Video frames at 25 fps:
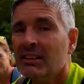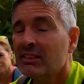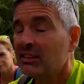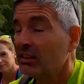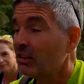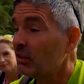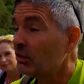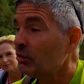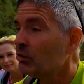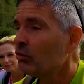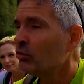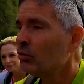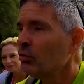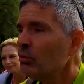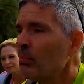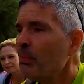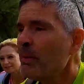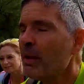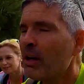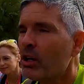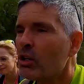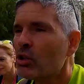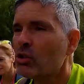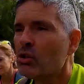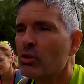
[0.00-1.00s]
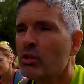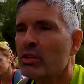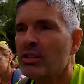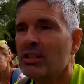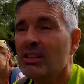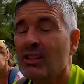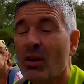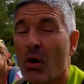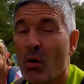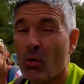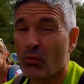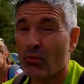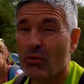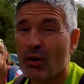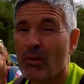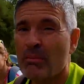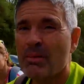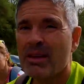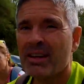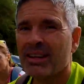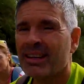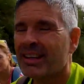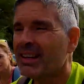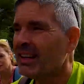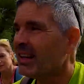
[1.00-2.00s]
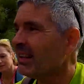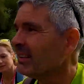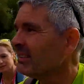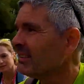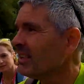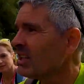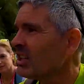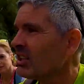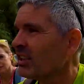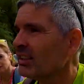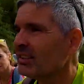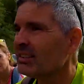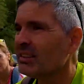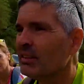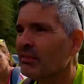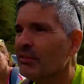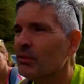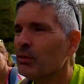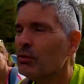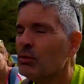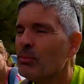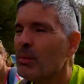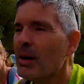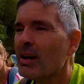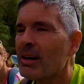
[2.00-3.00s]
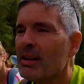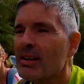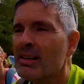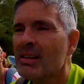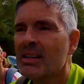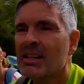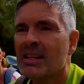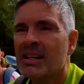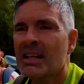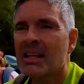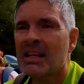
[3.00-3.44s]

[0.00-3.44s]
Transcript: C'est super joli. On voit bien que la sécheresse a fait du mal.